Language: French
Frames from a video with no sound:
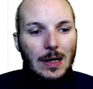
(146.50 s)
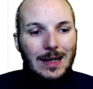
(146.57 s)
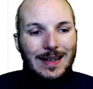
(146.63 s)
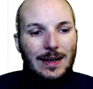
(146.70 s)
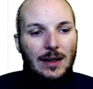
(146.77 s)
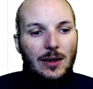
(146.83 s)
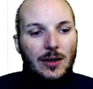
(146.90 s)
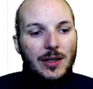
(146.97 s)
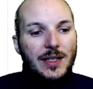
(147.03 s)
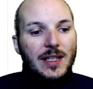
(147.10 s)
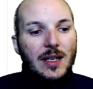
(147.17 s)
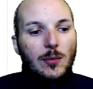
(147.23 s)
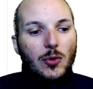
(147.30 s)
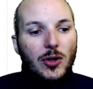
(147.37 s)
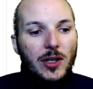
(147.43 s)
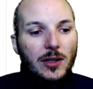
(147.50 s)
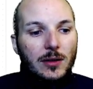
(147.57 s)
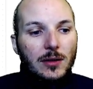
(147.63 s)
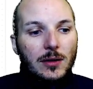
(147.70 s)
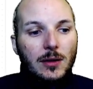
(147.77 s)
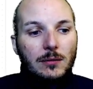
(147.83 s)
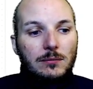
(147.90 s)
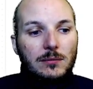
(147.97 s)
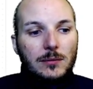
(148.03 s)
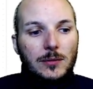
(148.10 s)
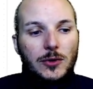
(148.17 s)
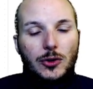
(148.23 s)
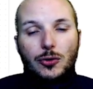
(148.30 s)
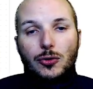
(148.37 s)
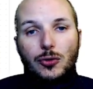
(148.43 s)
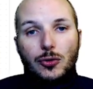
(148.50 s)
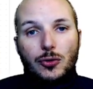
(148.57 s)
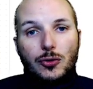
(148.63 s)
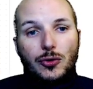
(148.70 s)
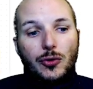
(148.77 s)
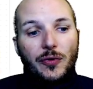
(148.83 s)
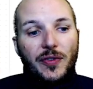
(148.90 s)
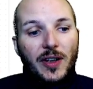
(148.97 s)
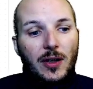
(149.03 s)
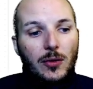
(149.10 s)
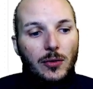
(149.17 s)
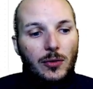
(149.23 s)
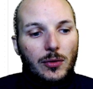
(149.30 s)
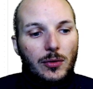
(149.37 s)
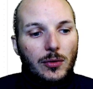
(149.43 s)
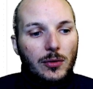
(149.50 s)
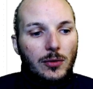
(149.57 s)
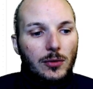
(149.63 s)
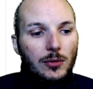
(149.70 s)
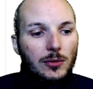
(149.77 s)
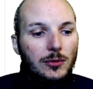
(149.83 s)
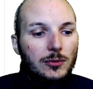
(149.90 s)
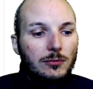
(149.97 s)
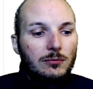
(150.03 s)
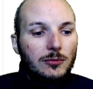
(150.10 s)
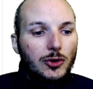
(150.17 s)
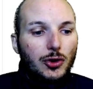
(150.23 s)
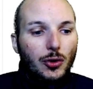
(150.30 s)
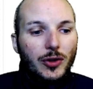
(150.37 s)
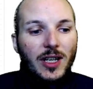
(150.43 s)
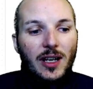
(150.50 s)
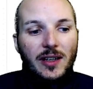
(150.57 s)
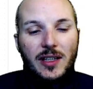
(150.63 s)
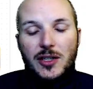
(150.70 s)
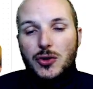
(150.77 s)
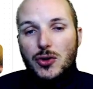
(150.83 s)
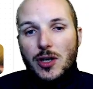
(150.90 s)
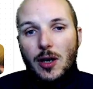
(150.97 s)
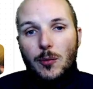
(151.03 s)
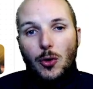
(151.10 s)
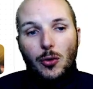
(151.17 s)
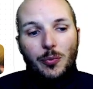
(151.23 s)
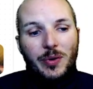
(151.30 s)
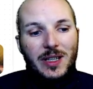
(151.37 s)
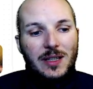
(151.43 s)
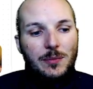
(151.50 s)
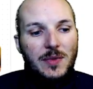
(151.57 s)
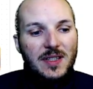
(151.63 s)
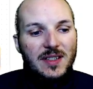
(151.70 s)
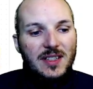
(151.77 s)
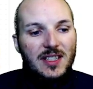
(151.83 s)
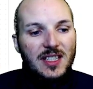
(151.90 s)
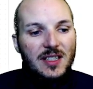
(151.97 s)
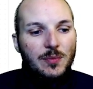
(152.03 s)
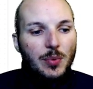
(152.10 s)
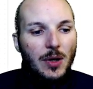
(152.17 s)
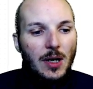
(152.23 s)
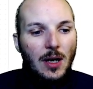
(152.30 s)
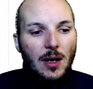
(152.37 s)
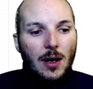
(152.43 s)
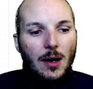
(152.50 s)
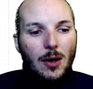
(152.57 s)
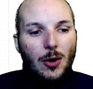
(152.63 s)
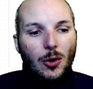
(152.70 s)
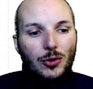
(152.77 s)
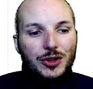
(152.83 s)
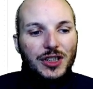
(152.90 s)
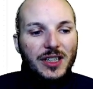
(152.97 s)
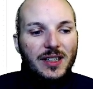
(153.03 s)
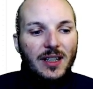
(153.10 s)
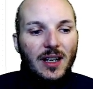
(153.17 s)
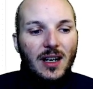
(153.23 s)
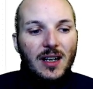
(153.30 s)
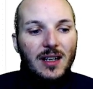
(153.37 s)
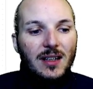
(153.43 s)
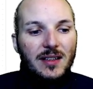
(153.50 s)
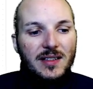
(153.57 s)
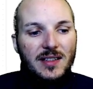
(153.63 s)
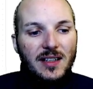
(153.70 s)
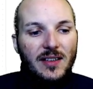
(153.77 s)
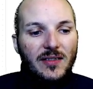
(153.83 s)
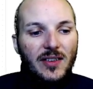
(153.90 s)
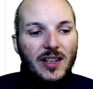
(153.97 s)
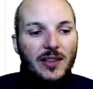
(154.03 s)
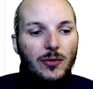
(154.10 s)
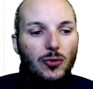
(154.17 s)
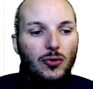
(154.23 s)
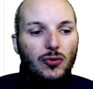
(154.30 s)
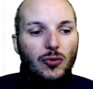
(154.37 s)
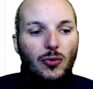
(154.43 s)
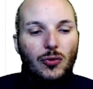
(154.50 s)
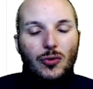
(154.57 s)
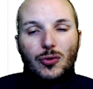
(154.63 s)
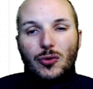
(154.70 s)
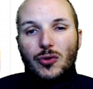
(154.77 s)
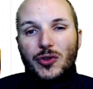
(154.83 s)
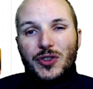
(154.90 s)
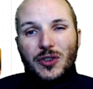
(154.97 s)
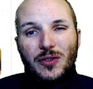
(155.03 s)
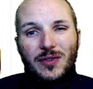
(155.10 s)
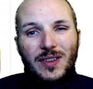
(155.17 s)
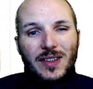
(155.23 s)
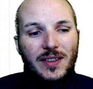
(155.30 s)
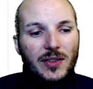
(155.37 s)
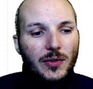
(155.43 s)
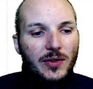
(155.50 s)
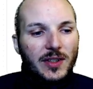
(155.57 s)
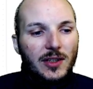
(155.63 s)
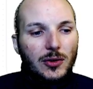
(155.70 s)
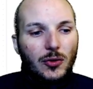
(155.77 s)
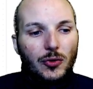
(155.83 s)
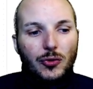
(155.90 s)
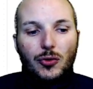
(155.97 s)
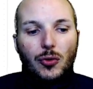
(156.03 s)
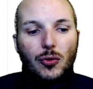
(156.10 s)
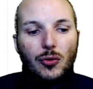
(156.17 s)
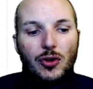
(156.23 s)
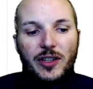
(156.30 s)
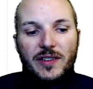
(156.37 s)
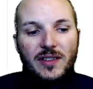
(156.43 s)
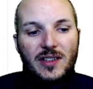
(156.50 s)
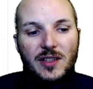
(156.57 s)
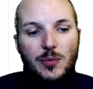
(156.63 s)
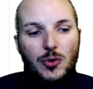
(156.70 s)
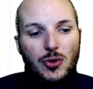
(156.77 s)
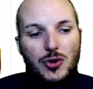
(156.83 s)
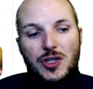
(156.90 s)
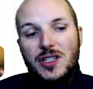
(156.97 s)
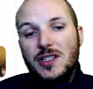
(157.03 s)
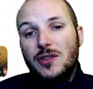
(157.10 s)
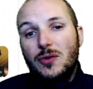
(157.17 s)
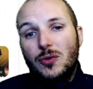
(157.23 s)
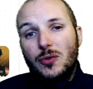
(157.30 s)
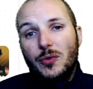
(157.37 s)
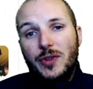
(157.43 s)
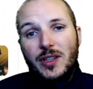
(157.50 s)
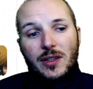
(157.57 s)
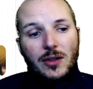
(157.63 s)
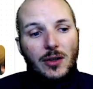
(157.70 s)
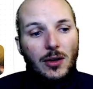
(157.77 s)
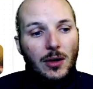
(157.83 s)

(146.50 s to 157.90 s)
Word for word: euh, il y a moyen de, faire... Euh, je regarde régulièrement le prix de mes équipes. En général, ça va être autour de 120-150 euros les équipes que j'aligne en contender.